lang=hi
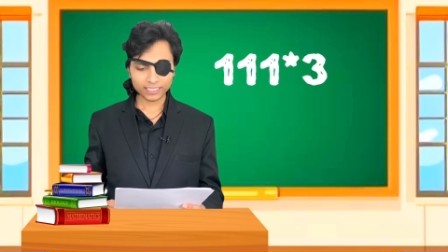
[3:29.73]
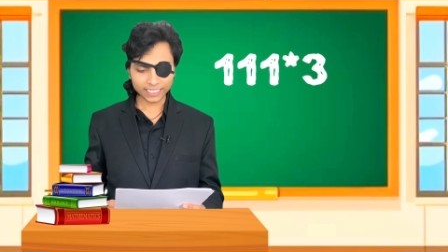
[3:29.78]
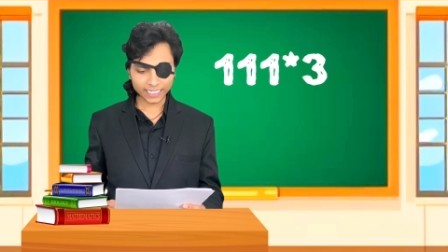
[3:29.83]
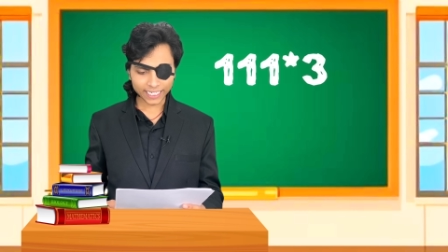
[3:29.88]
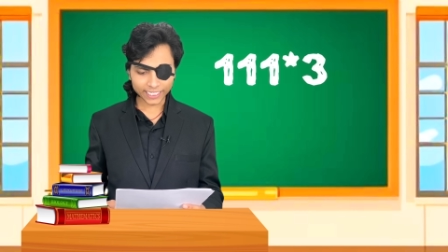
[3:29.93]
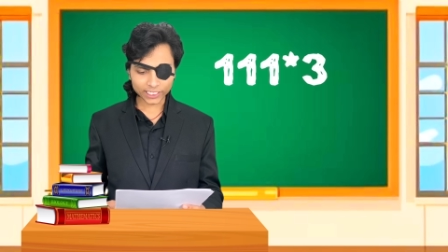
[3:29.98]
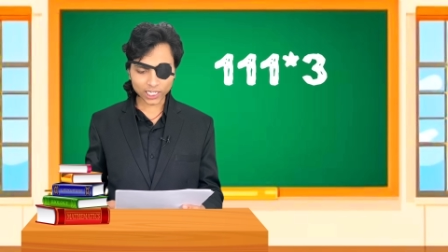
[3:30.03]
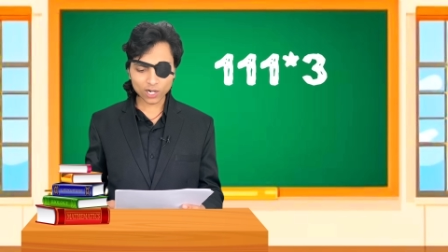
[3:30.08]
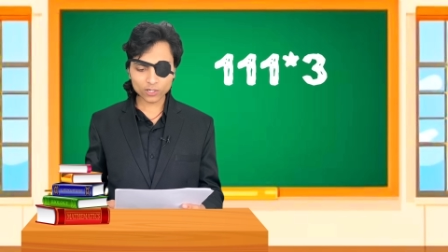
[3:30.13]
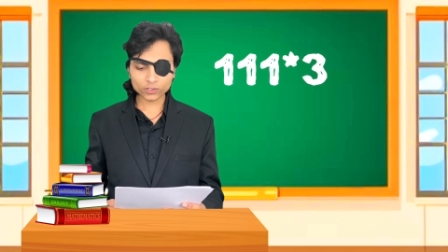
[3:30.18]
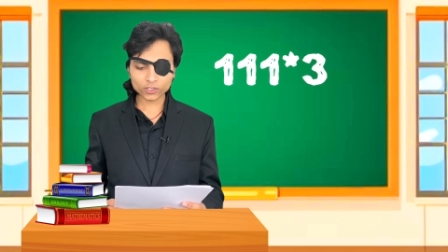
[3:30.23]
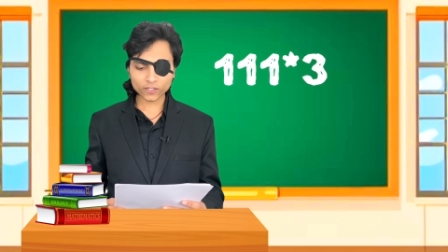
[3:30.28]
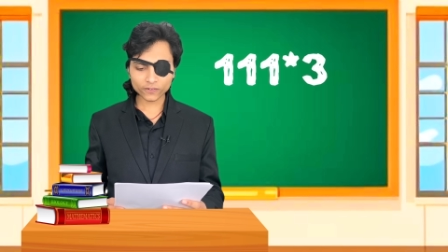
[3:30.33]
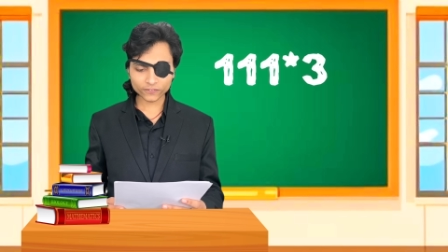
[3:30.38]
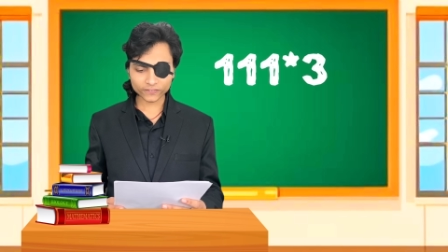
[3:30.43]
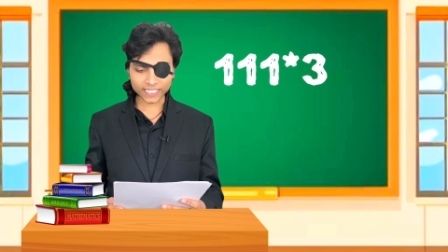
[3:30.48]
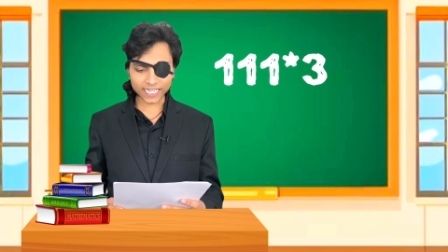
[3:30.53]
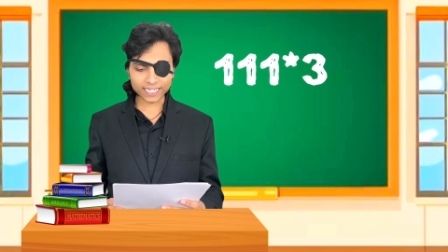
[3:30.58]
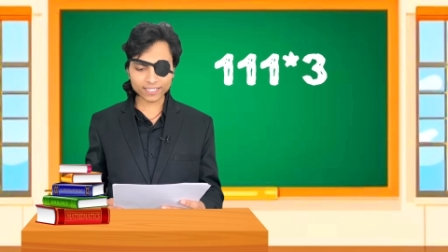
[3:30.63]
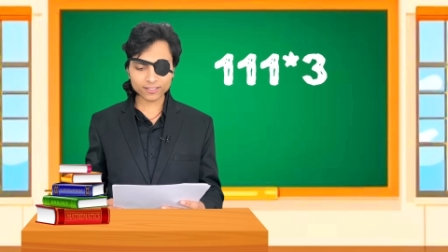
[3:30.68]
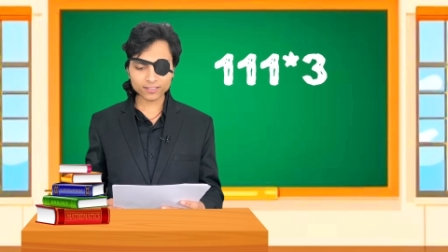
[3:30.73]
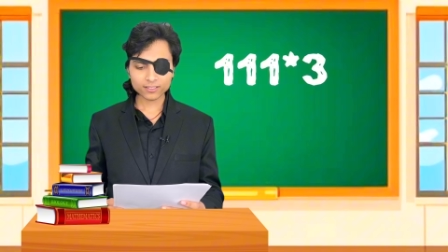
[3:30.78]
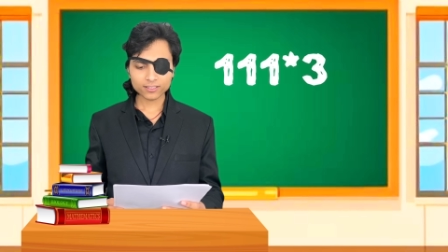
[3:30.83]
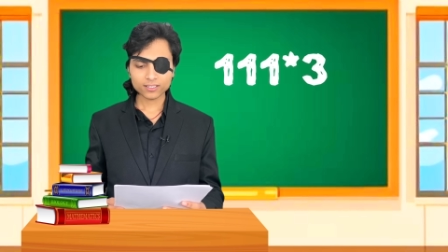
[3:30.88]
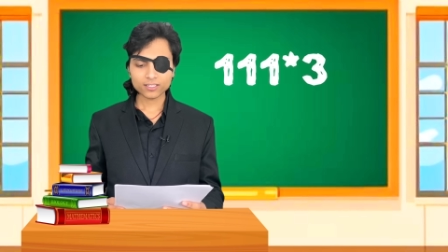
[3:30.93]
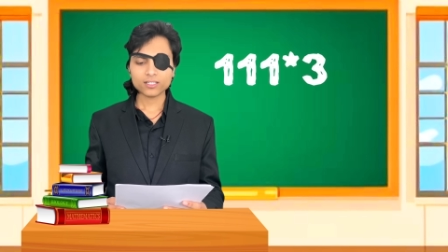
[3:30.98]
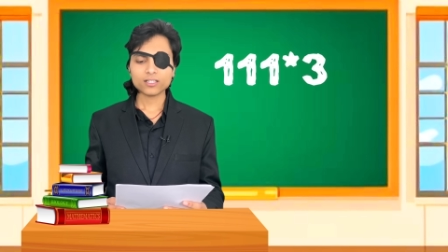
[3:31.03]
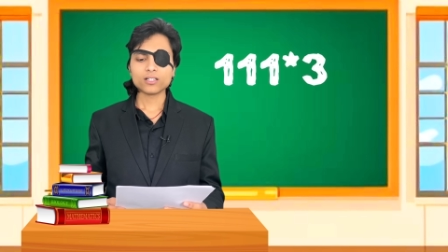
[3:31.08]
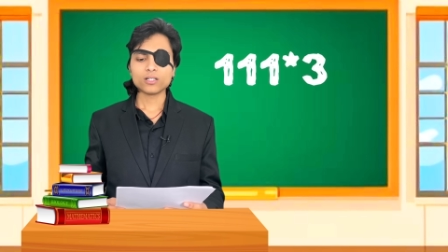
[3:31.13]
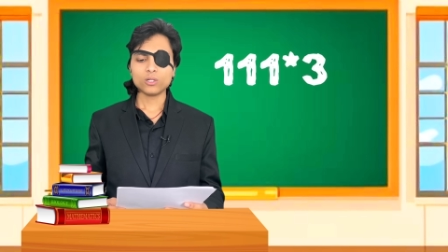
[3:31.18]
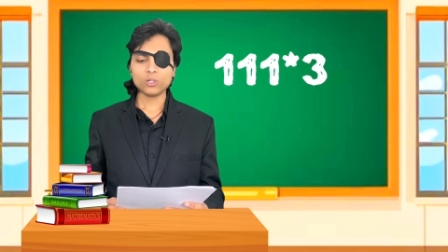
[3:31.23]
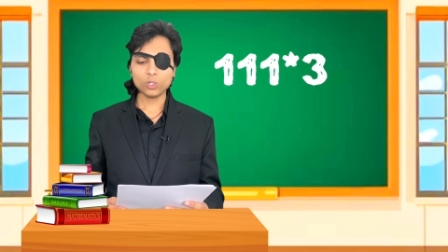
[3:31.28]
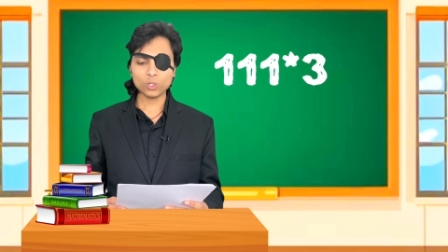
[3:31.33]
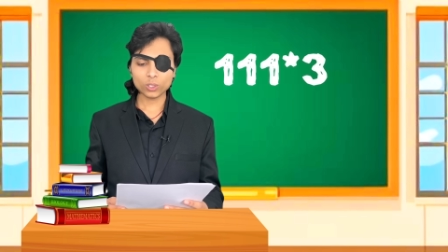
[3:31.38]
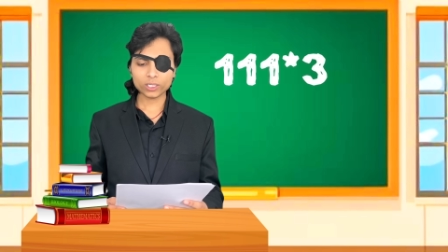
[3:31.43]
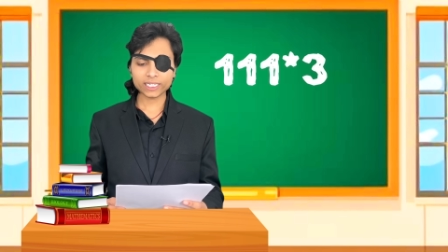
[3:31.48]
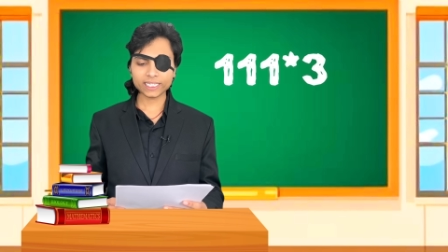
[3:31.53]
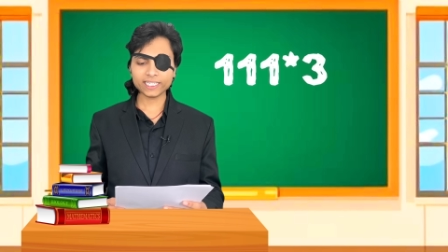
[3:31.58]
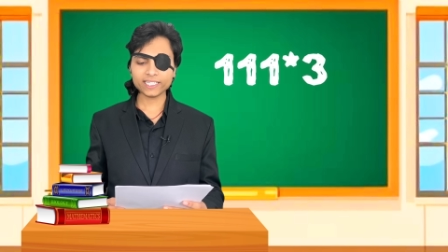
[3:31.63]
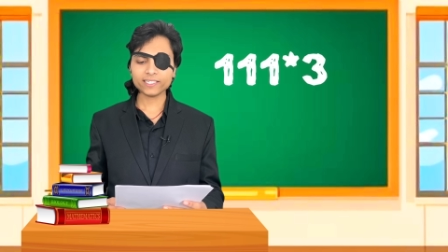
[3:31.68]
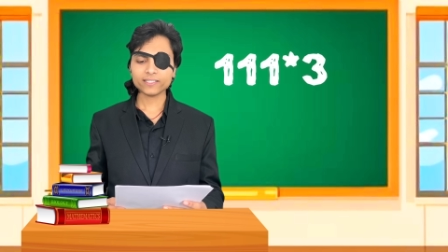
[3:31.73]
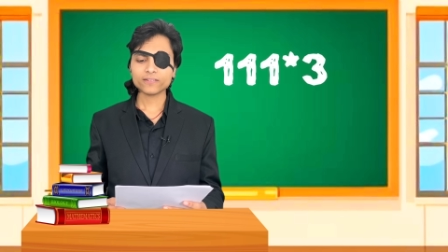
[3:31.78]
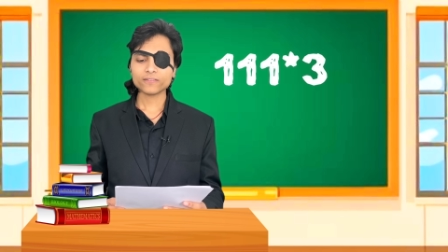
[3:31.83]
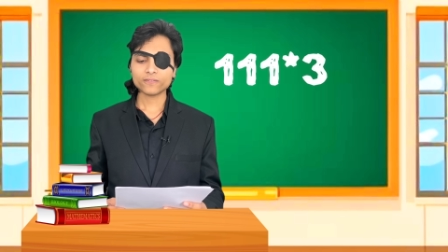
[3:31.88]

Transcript: एट आउट ऑफ टेन लोकी